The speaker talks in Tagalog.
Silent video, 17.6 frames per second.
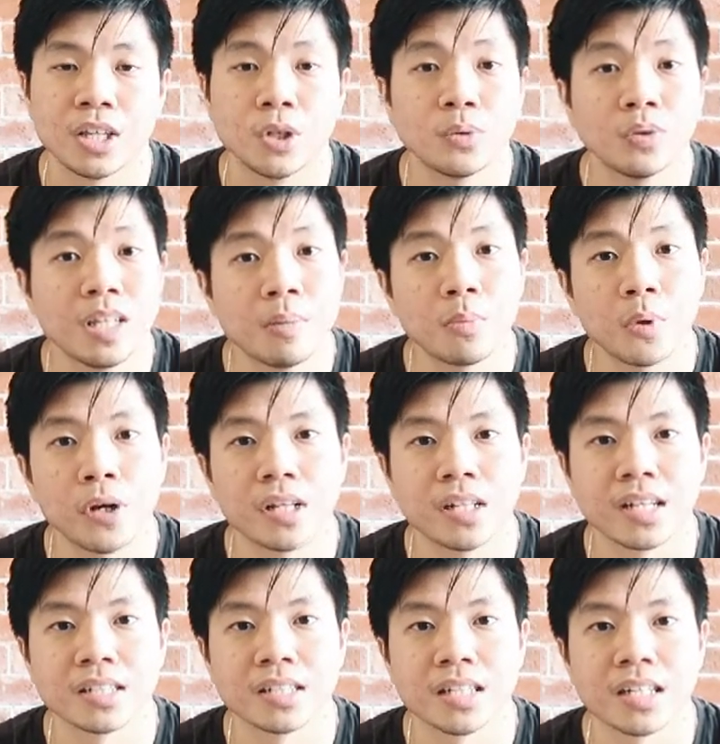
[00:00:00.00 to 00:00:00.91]
Yung neem
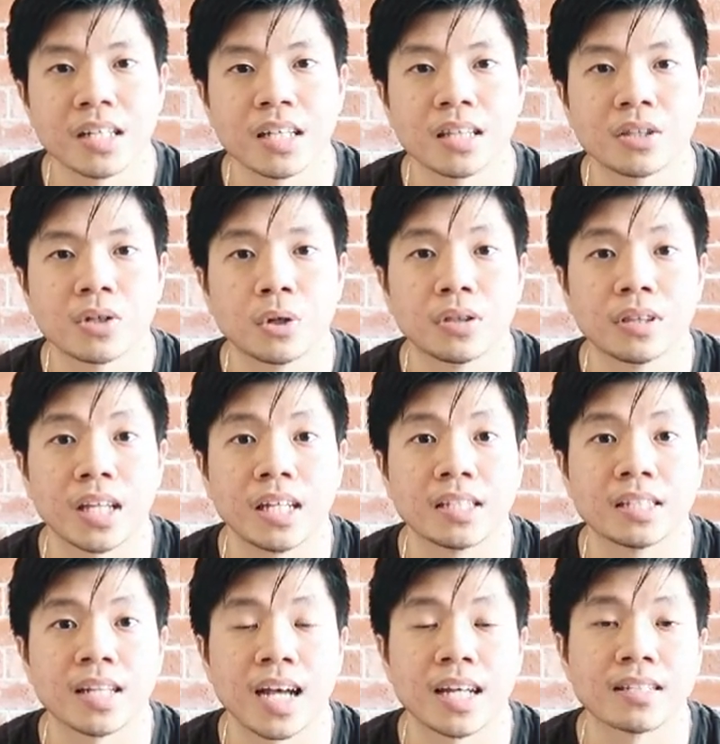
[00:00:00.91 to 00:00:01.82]
oil kasi, it
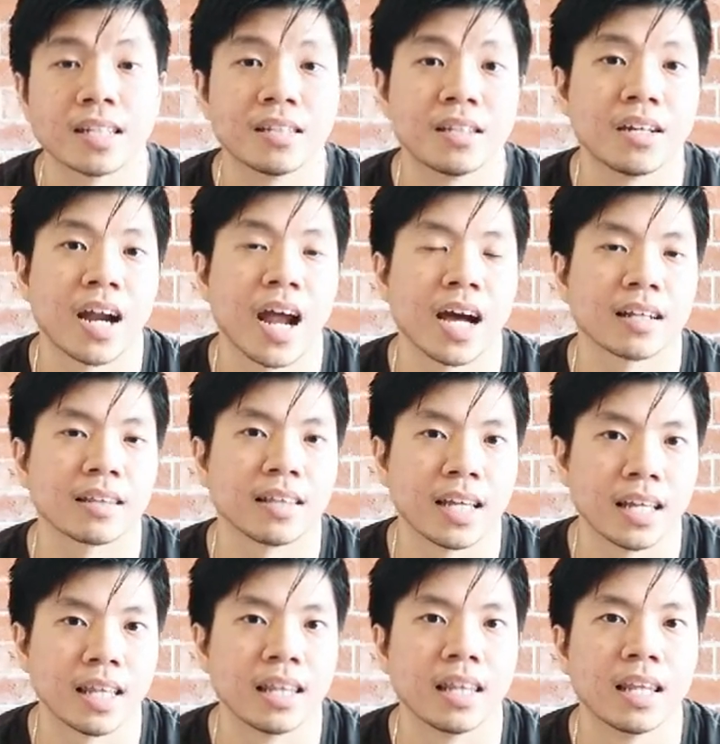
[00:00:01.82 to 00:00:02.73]
contains
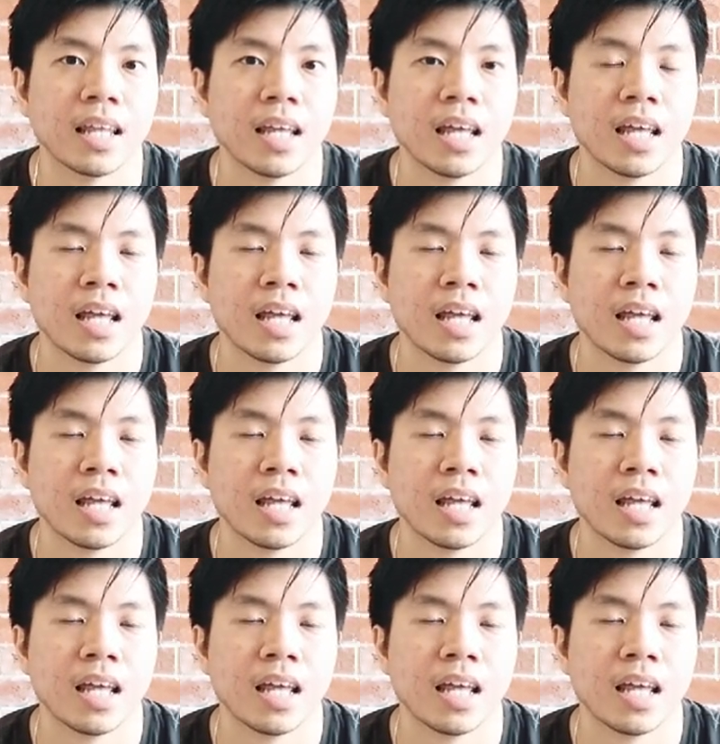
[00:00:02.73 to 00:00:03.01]
azadiractin.